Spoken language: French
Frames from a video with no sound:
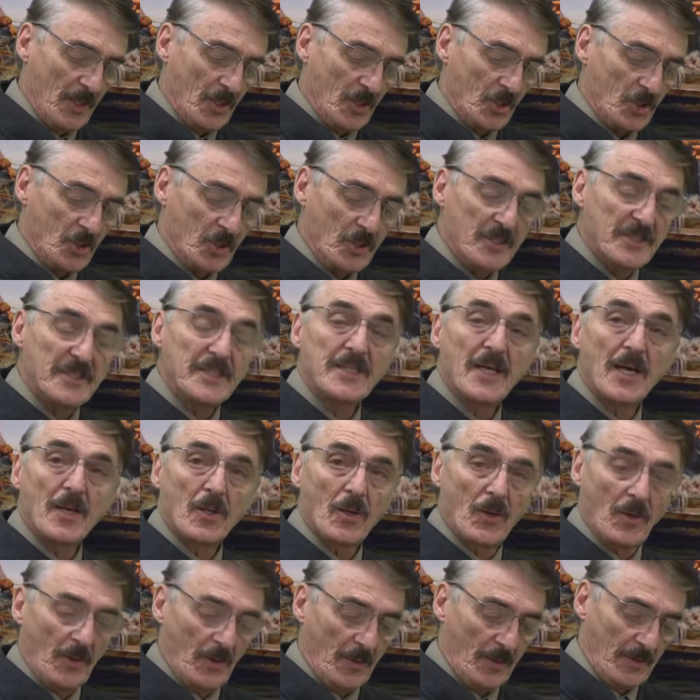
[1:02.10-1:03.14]
Je dis
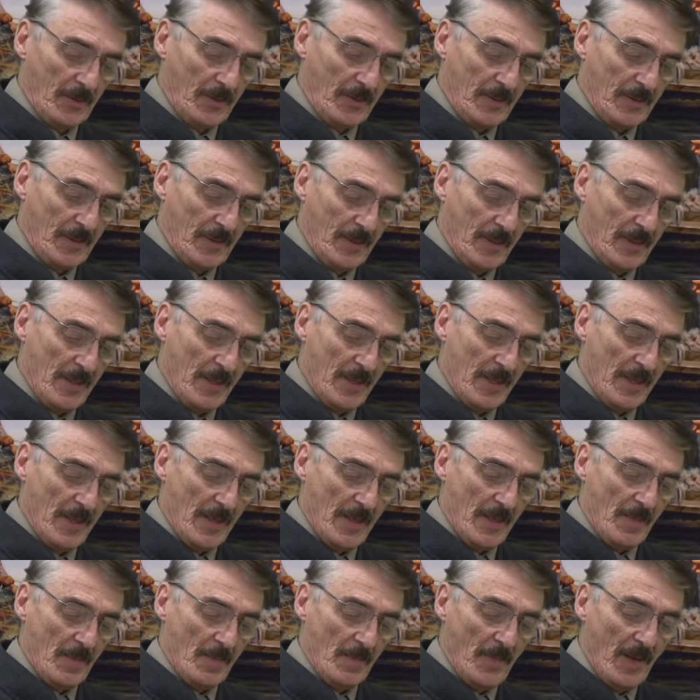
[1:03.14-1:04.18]
alors,
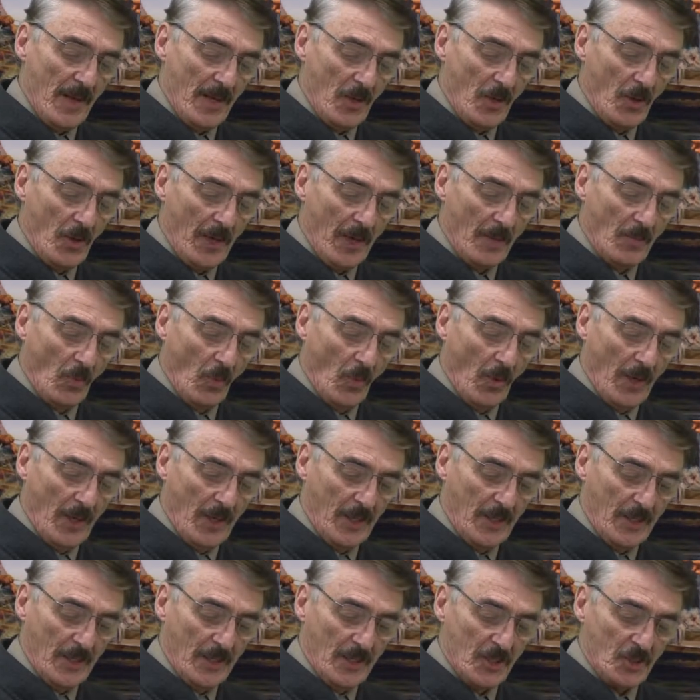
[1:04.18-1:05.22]
Malheur à
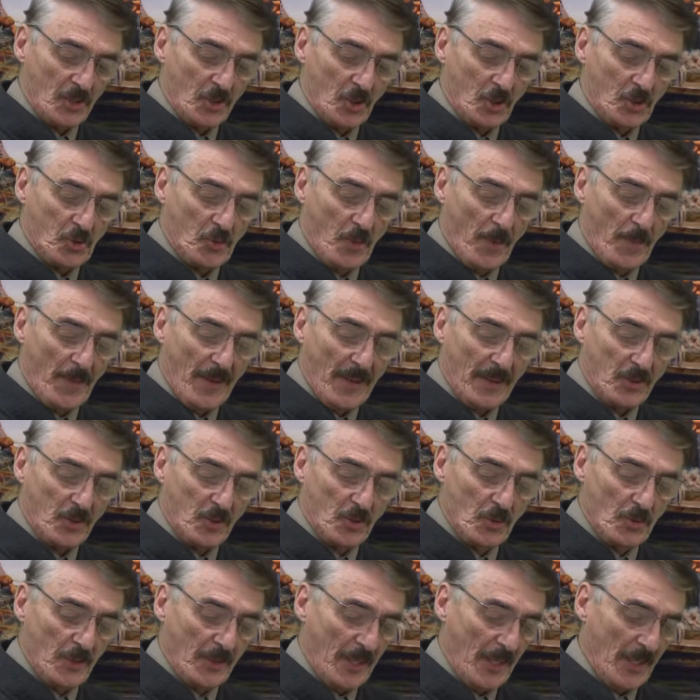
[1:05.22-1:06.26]
moi, je suis
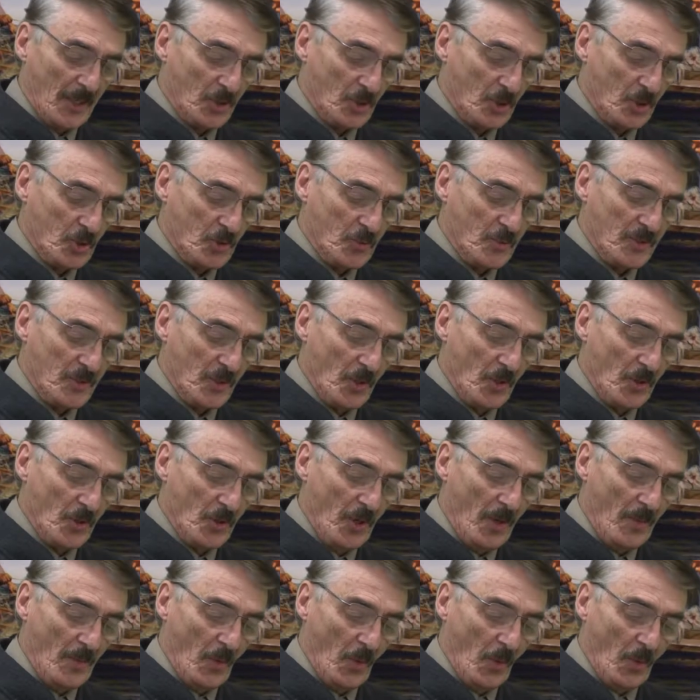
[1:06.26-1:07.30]
perdu car je suis un
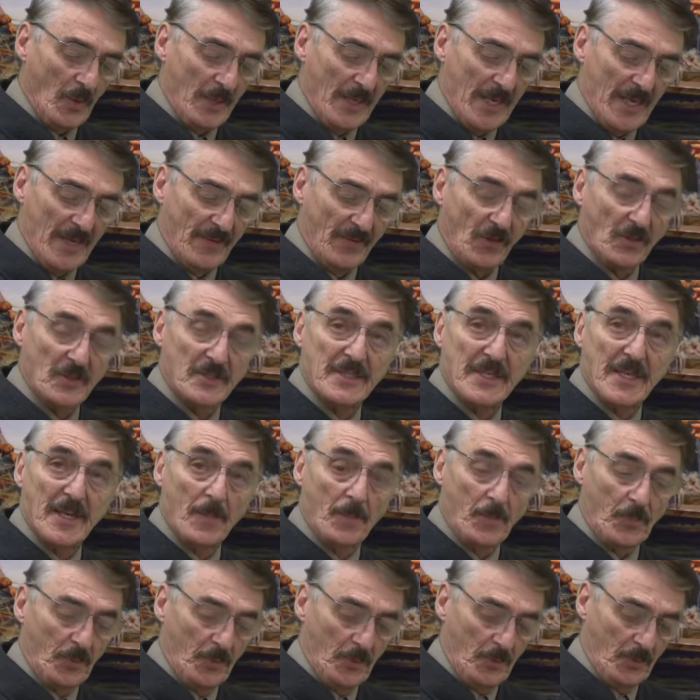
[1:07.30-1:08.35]
homme aux lèvres
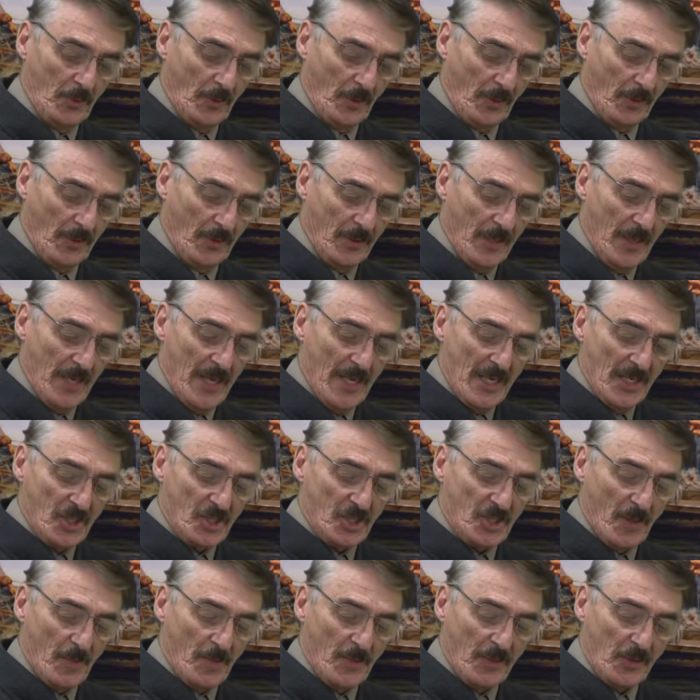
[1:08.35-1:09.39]
impures,
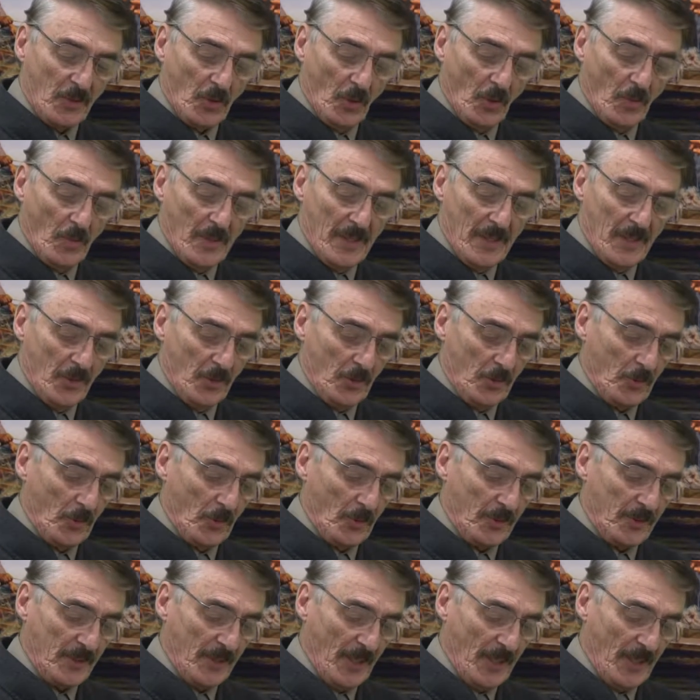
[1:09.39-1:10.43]
j'habite au milieu
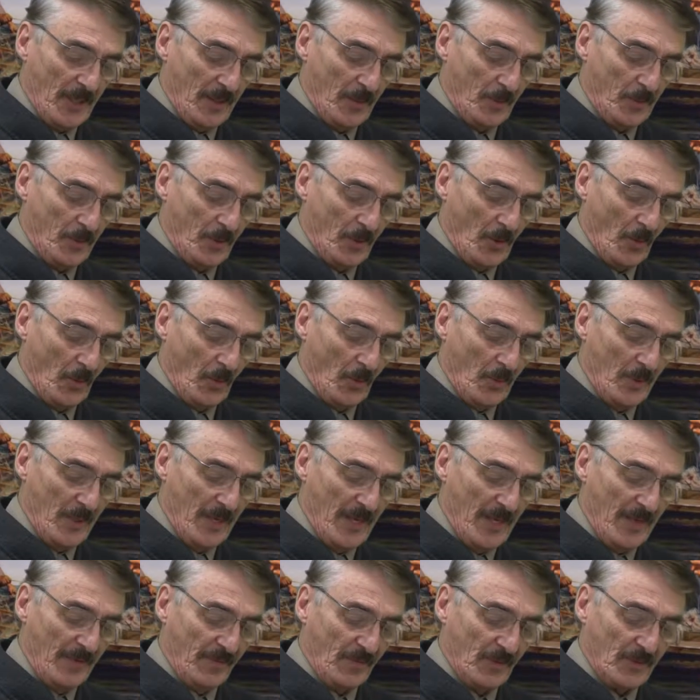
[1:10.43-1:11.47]
d'un temple aux
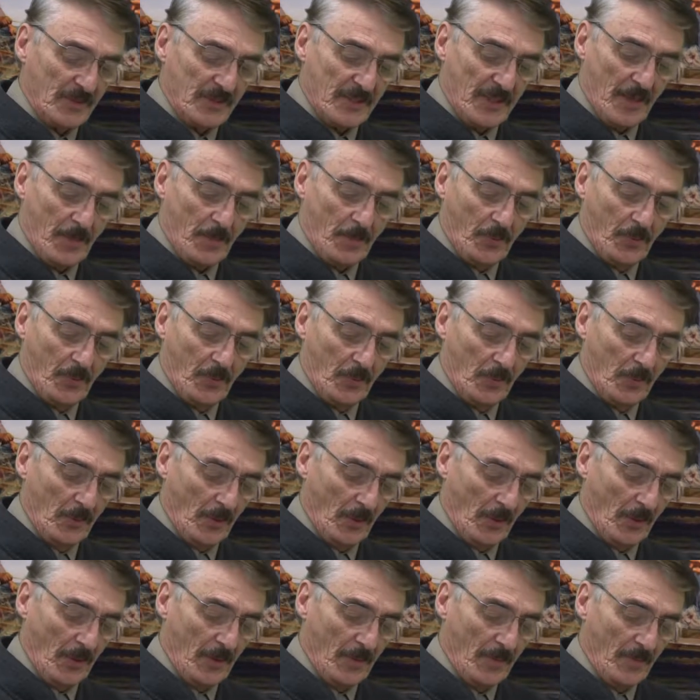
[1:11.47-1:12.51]
lèvres
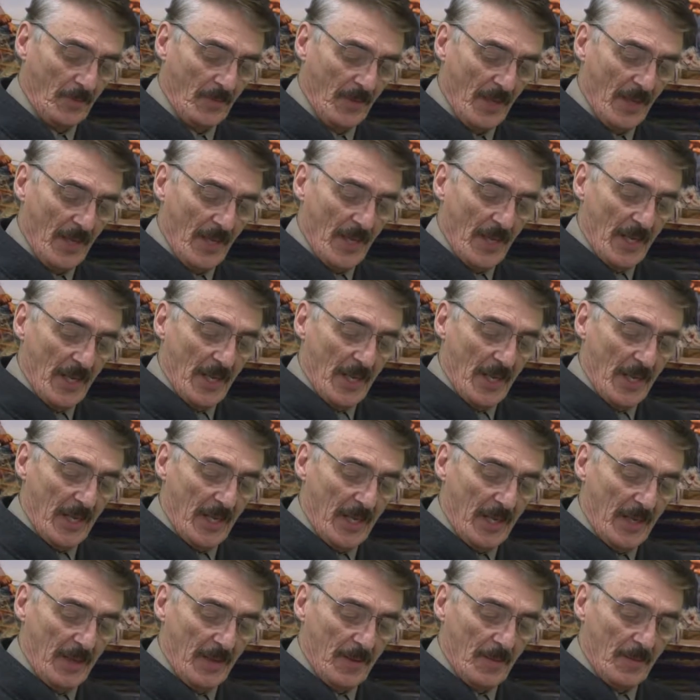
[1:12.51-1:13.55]
impures,
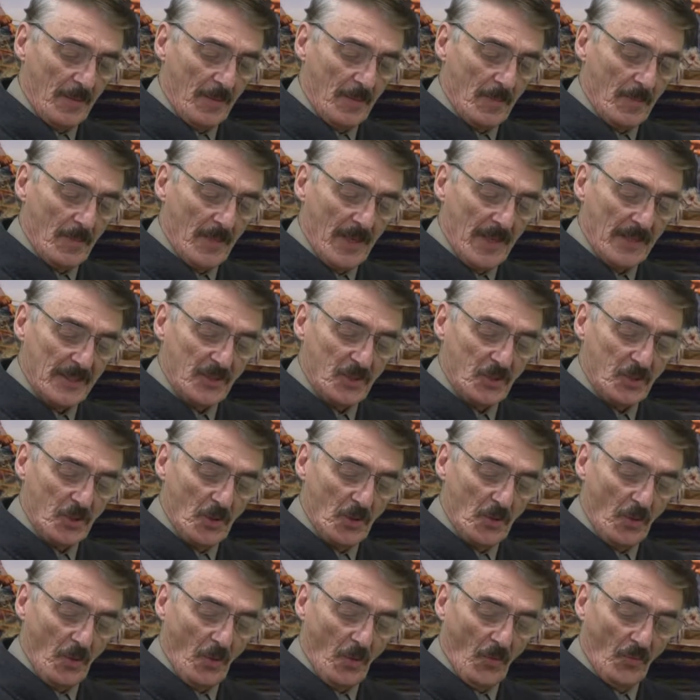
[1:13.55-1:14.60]
et mes
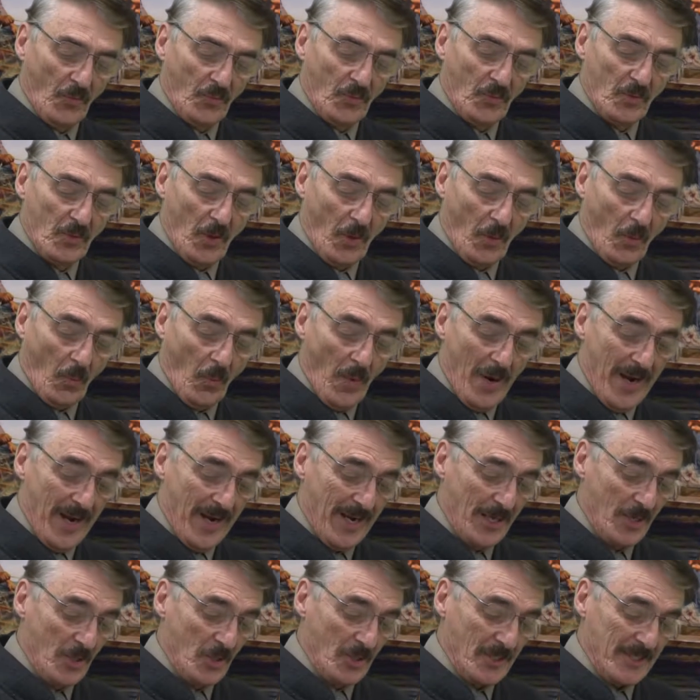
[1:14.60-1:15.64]
yeux ont vu le
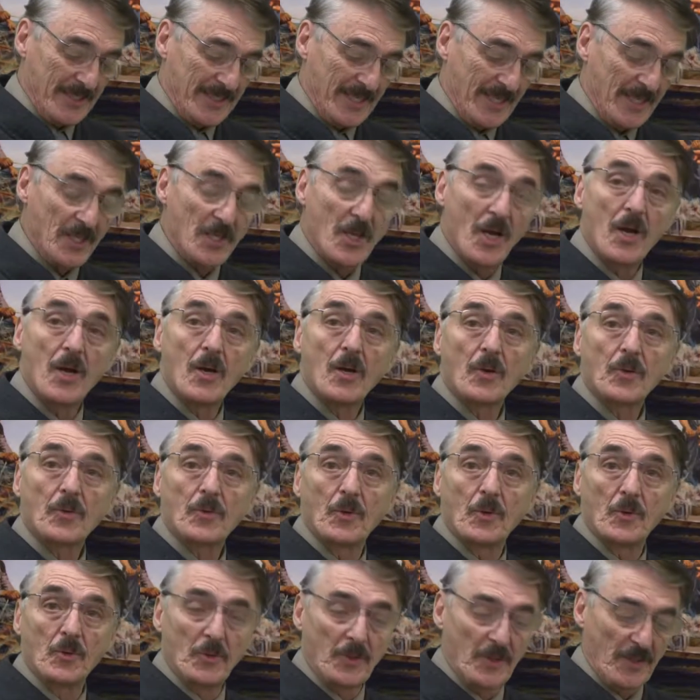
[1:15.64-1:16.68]
roi, le Seigneur
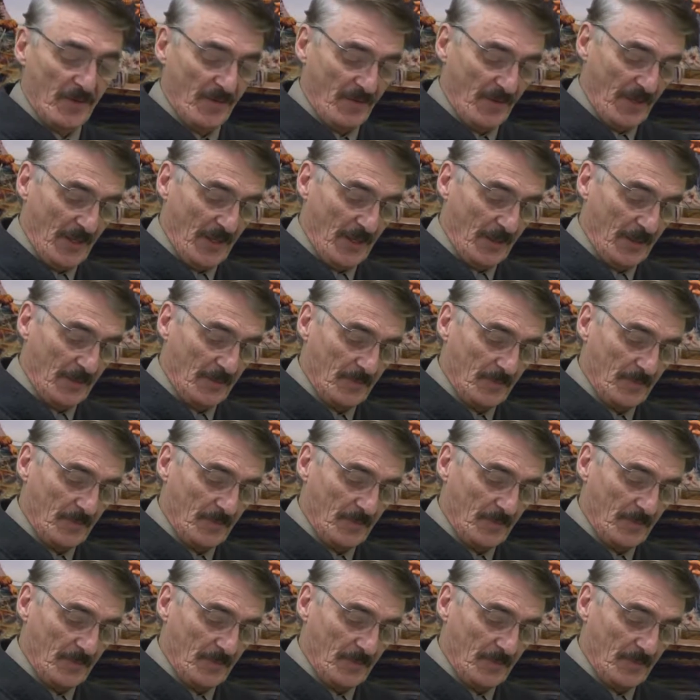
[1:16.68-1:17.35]
de l'univers.